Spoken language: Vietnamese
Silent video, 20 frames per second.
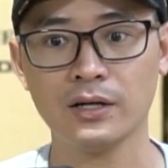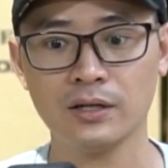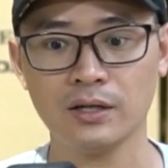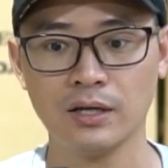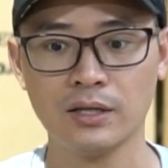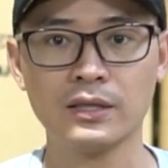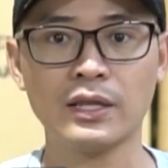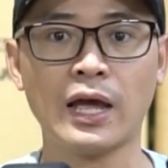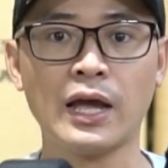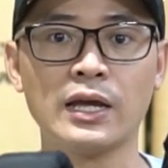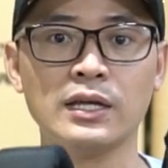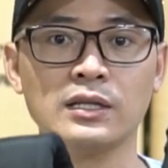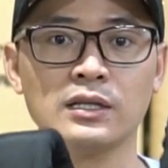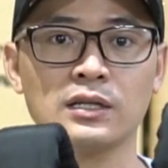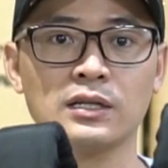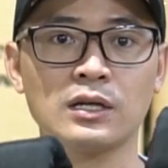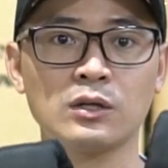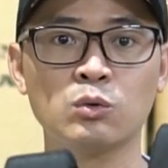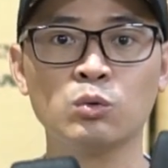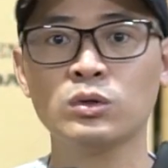Hiện nay
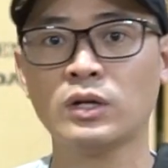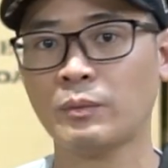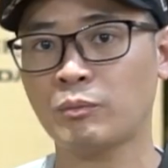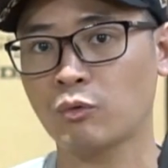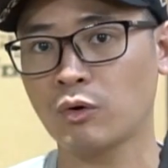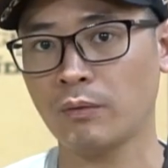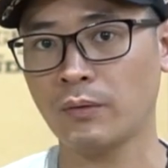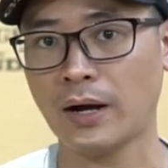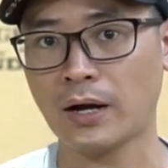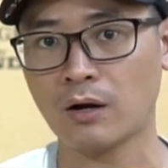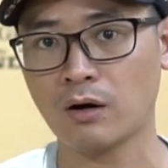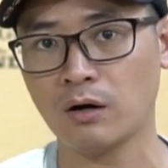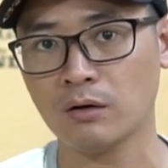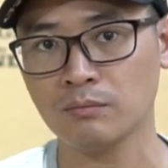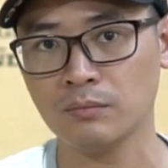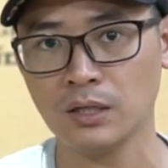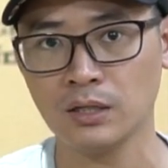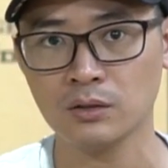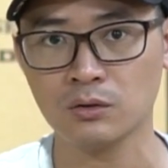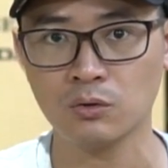thì cái thu nhập của bà
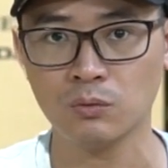con mình